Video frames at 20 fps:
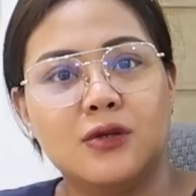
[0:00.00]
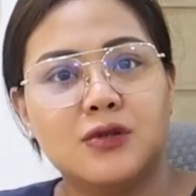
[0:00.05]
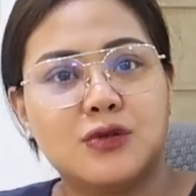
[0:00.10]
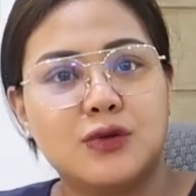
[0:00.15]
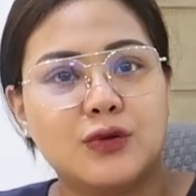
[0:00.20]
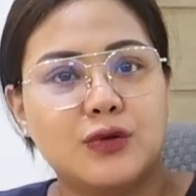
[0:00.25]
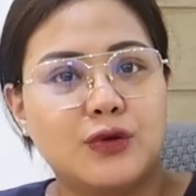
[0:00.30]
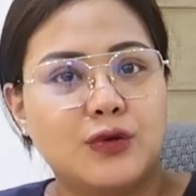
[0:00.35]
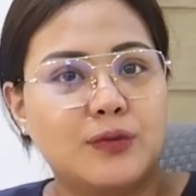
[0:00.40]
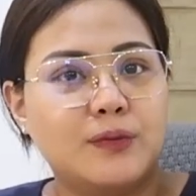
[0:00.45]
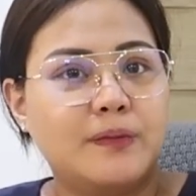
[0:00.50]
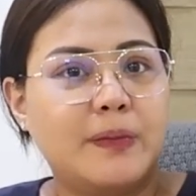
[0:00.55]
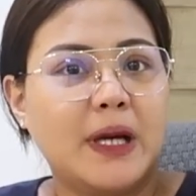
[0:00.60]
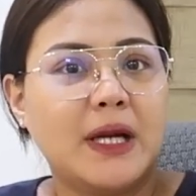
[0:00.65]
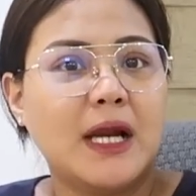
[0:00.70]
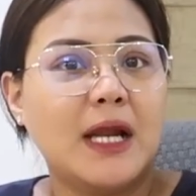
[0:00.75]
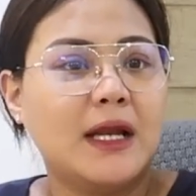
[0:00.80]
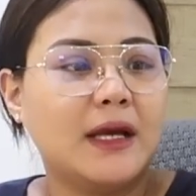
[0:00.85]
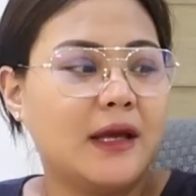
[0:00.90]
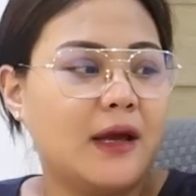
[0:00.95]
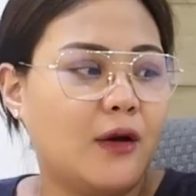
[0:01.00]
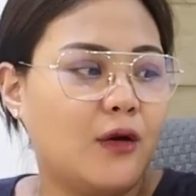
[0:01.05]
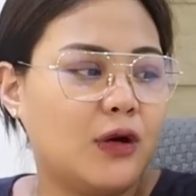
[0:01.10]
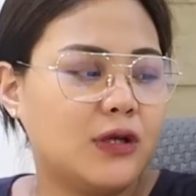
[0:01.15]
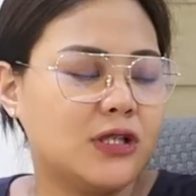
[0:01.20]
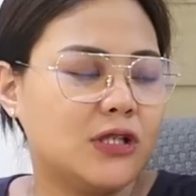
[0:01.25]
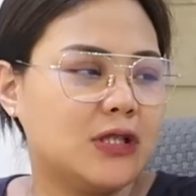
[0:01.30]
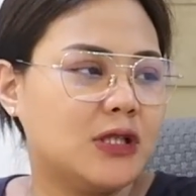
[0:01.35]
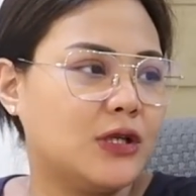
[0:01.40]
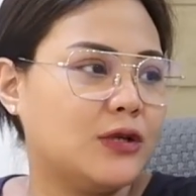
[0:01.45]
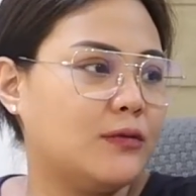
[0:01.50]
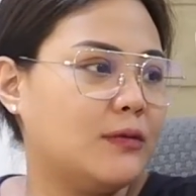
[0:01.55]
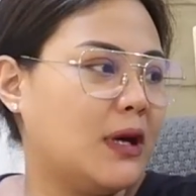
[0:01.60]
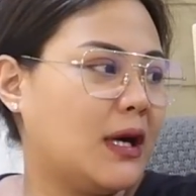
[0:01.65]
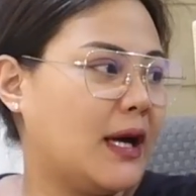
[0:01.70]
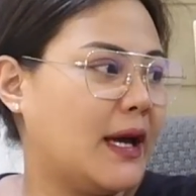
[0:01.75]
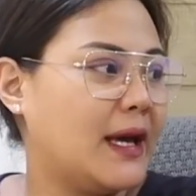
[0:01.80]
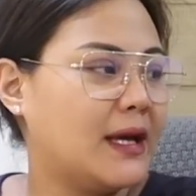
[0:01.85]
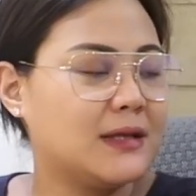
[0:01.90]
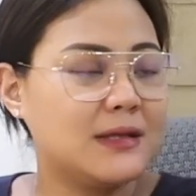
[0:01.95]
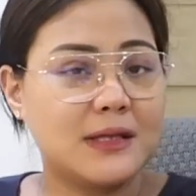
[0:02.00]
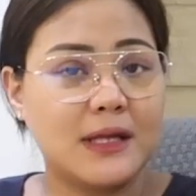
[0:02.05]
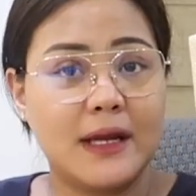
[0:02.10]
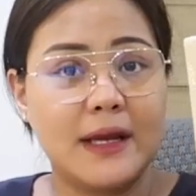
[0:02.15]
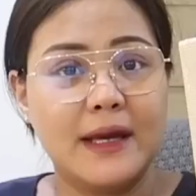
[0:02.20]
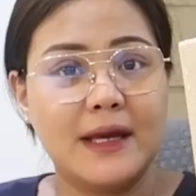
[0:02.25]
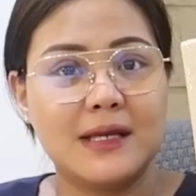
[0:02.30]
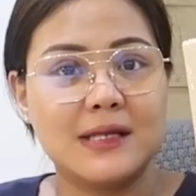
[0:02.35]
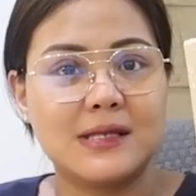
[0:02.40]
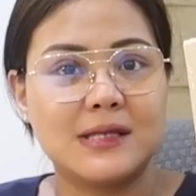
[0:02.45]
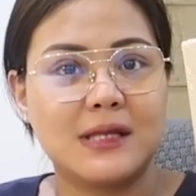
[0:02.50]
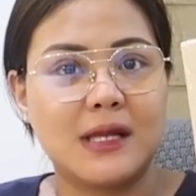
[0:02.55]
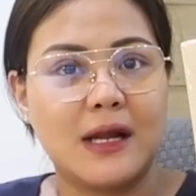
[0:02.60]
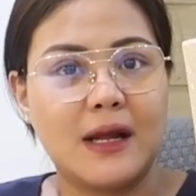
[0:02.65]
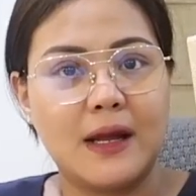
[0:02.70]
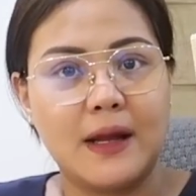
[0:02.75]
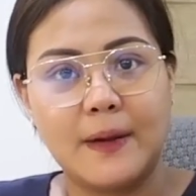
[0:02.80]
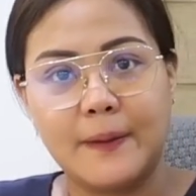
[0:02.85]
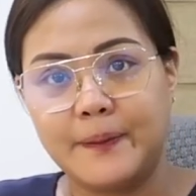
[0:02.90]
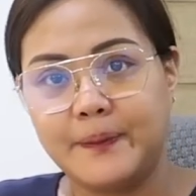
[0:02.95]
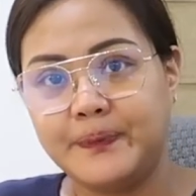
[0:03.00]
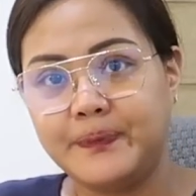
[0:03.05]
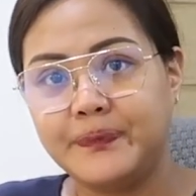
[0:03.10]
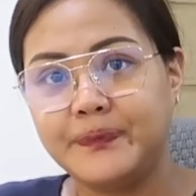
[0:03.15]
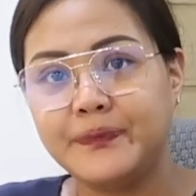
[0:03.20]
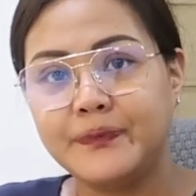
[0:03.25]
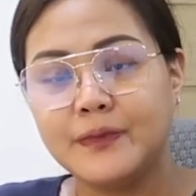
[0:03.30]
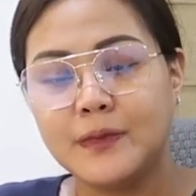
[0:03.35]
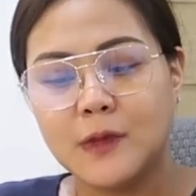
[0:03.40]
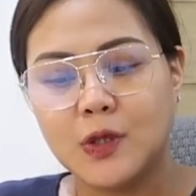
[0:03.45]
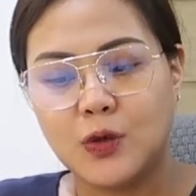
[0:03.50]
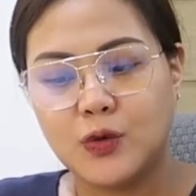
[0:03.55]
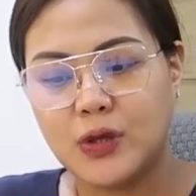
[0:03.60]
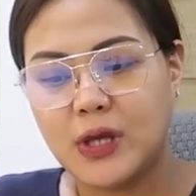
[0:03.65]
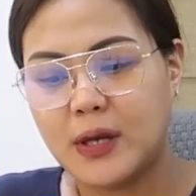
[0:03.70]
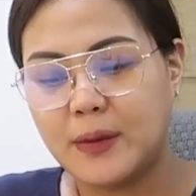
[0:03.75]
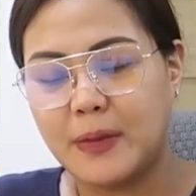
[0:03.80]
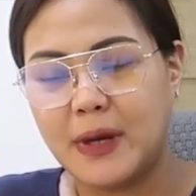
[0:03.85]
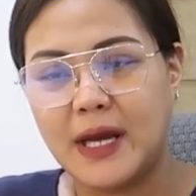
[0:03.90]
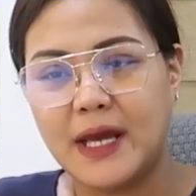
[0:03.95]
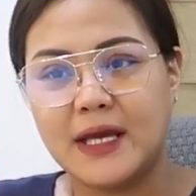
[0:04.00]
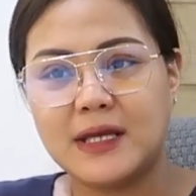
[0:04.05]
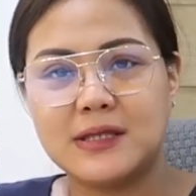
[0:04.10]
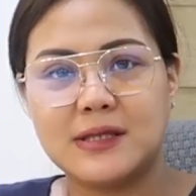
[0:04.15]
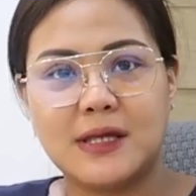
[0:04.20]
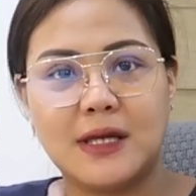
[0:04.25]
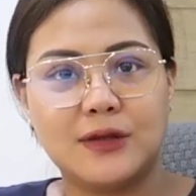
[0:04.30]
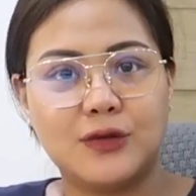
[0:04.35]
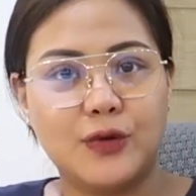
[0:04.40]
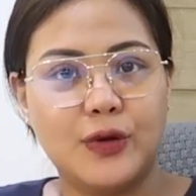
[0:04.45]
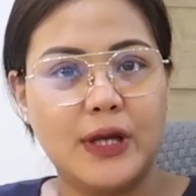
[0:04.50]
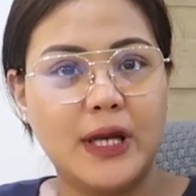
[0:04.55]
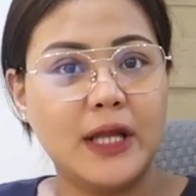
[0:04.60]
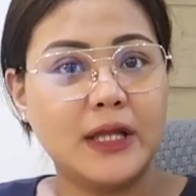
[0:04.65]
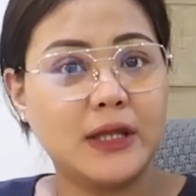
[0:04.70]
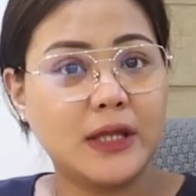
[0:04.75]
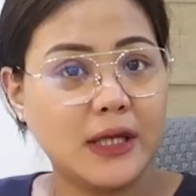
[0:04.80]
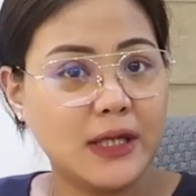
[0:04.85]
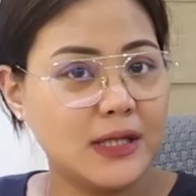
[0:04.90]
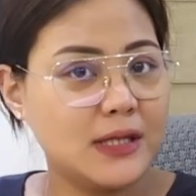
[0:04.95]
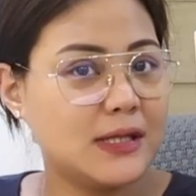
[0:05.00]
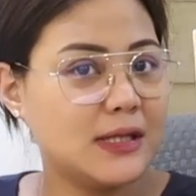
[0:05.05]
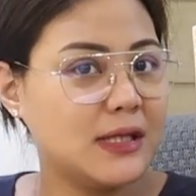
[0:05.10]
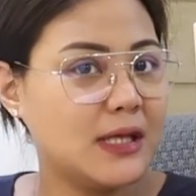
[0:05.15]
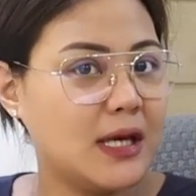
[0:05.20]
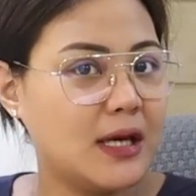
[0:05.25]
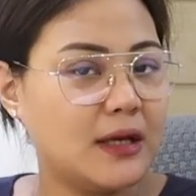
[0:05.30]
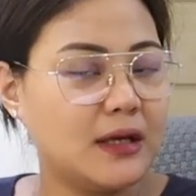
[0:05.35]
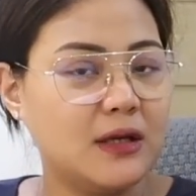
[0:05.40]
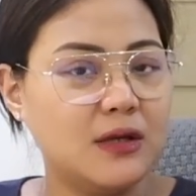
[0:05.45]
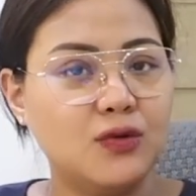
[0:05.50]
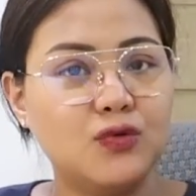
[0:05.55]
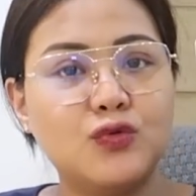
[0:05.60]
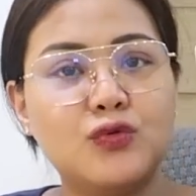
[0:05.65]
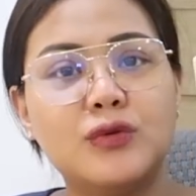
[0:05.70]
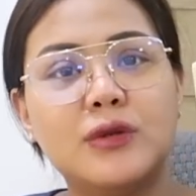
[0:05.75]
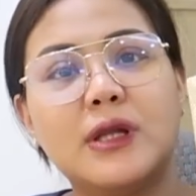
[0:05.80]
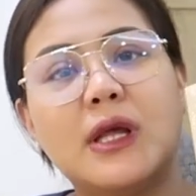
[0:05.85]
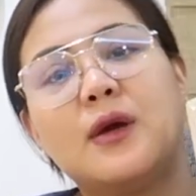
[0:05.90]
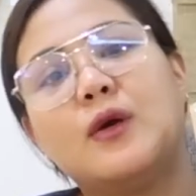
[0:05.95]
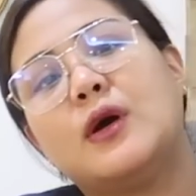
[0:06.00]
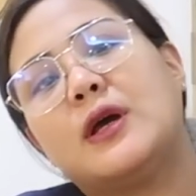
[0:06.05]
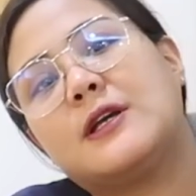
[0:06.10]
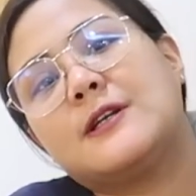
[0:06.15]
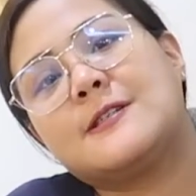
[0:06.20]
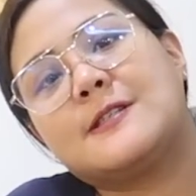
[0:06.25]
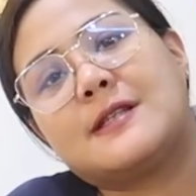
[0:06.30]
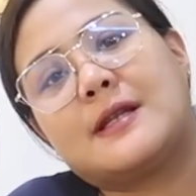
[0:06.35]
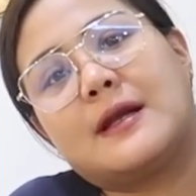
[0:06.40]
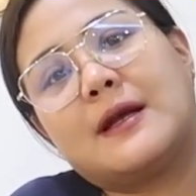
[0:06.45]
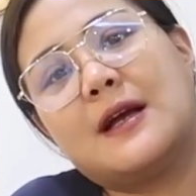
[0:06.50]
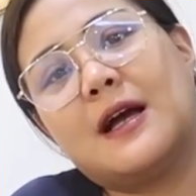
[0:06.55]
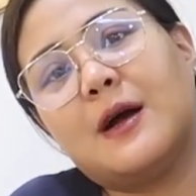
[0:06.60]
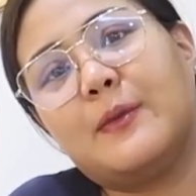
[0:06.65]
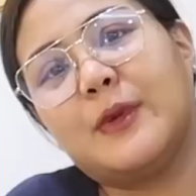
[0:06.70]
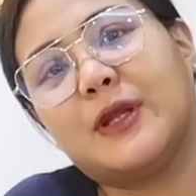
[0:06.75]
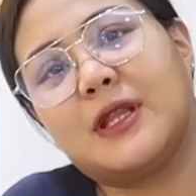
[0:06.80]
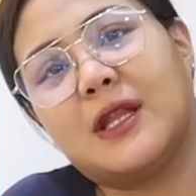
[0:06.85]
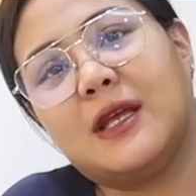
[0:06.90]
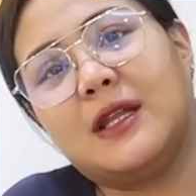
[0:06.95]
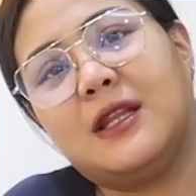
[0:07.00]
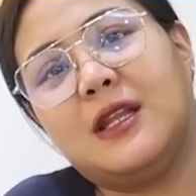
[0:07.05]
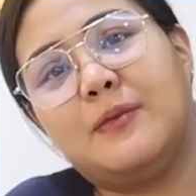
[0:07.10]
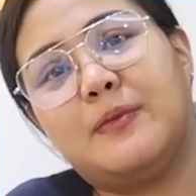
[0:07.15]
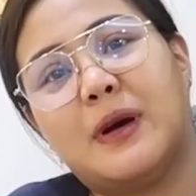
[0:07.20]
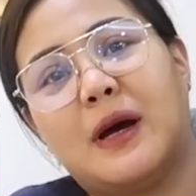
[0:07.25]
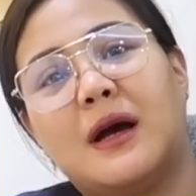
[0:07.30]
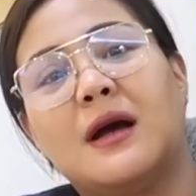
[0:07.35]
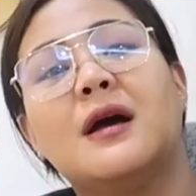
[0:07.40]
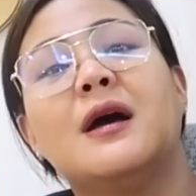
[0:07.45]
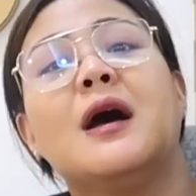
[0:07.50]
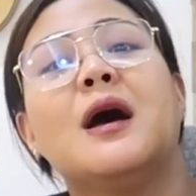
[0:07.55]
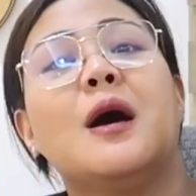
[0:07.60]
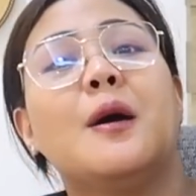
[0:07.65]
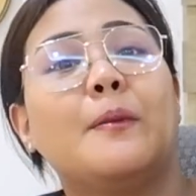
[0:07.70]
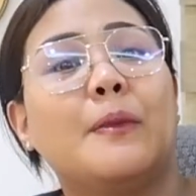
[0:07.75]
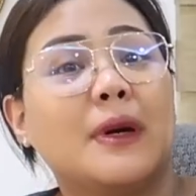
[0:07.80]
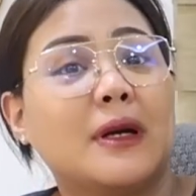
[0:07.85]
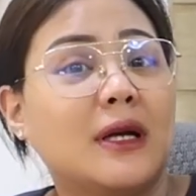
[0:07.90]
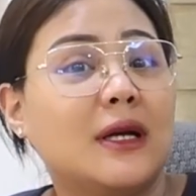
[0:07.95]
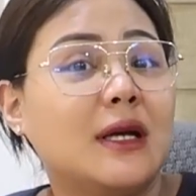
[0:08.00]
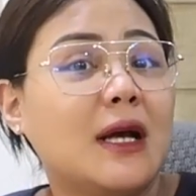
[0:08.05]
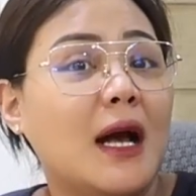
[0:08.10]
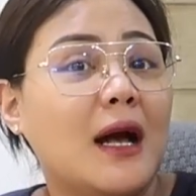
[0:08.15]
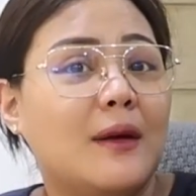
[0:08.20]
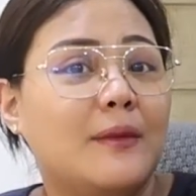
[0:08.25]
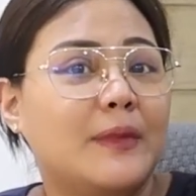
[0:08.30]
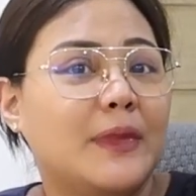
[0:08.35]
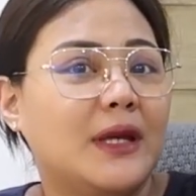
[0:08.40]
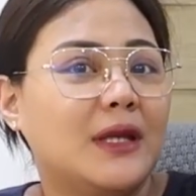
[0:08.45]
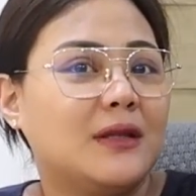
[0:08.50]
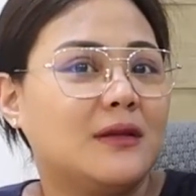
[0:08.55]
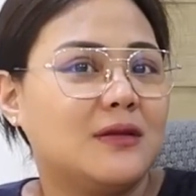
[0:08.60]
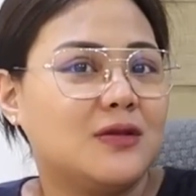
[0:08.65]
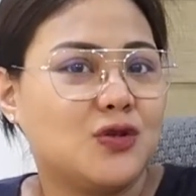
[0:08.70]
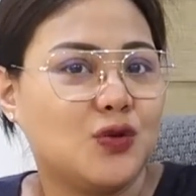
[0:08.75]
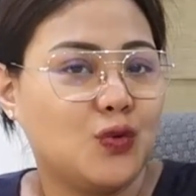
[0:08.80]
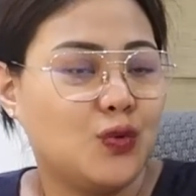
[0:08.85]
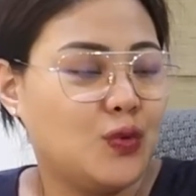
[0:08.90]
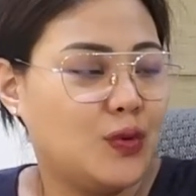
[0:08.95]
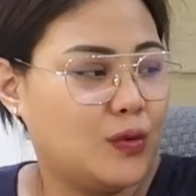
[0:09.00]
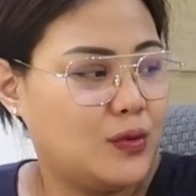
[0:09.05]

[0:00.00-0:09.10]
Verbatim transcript: So yun, paglalagyan ko kasi siya ng mga extra extra yan, mga extra toiletries niya, ganun. Extra gamit na hindi pa magagamit. So,